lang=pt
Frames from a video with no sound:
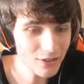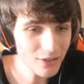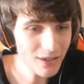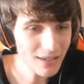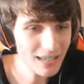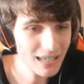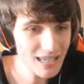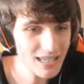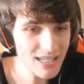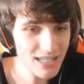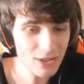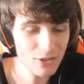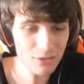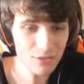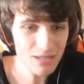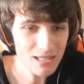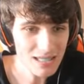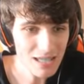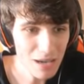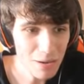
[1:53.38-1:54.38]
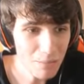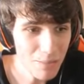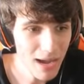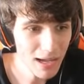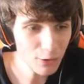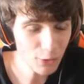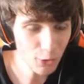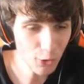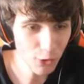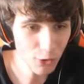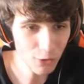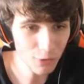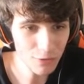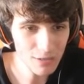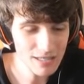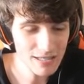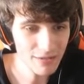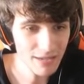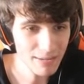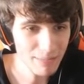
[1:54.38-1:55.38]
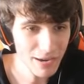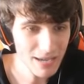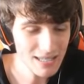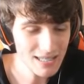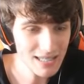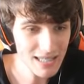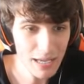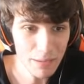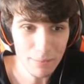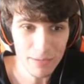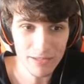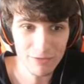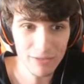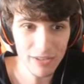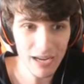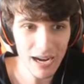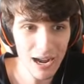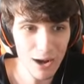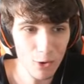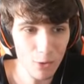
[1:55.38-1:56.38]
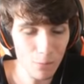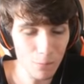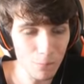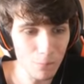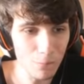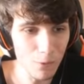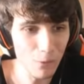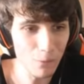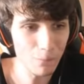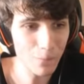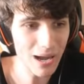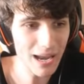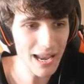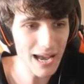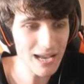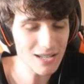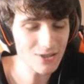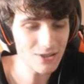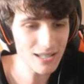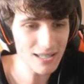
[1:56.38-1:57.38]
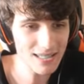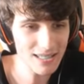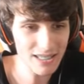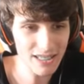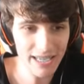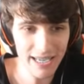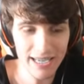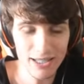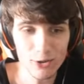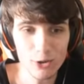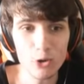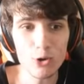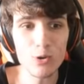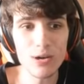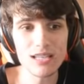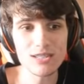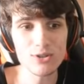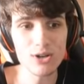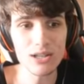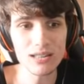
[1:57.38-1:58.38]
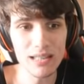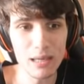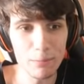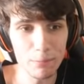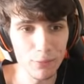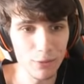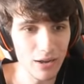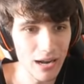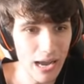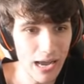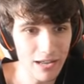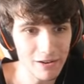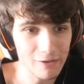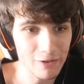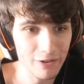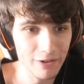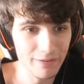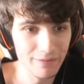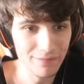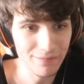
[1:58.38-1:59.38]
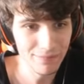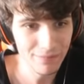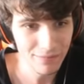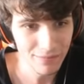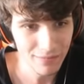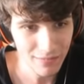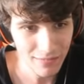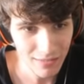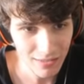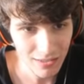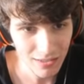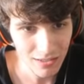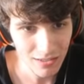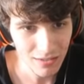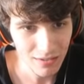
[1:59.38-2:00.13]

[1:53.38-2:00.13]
eu não acredito, você é maluco, você vai para sempre virar um, um, palhaço desse jeito ou é só temporário? É